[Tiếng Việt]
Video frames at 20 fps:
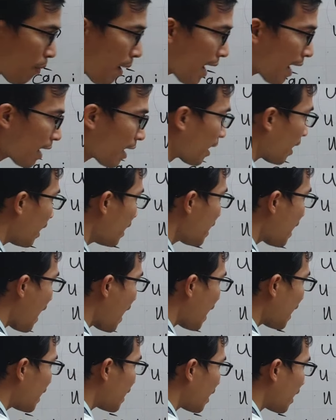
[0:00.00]
bằng
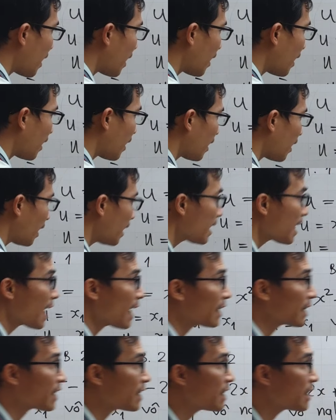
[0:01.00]
x2
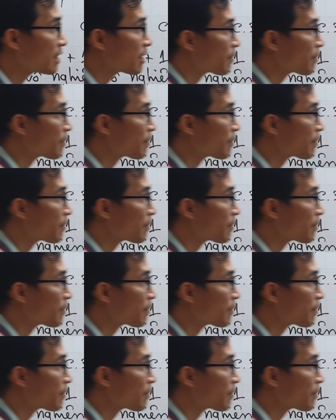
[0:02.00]
x2 ta nhìn